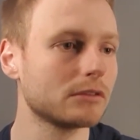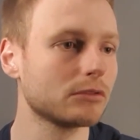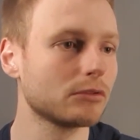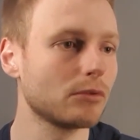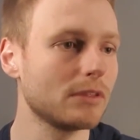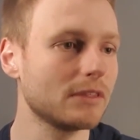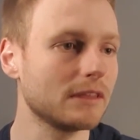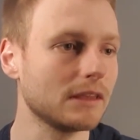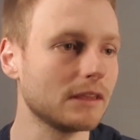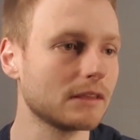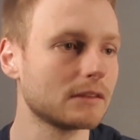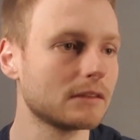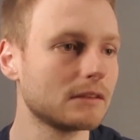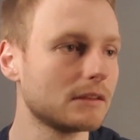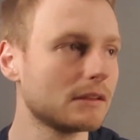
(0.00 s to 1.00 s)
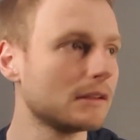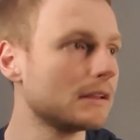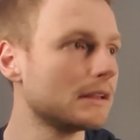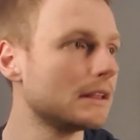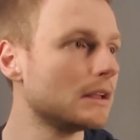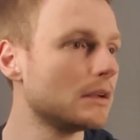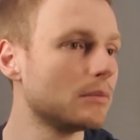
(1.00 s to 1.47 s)
3t,
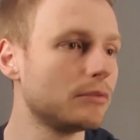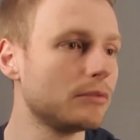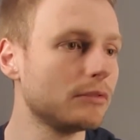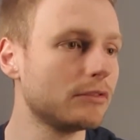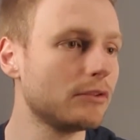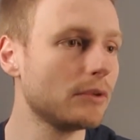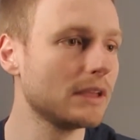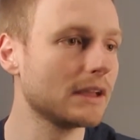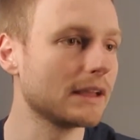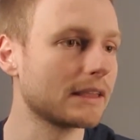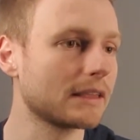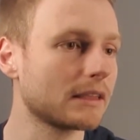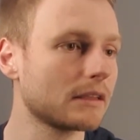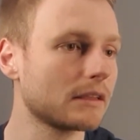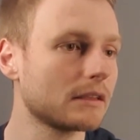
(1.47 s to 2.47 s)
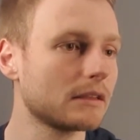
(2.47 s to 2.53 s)
plus 2y,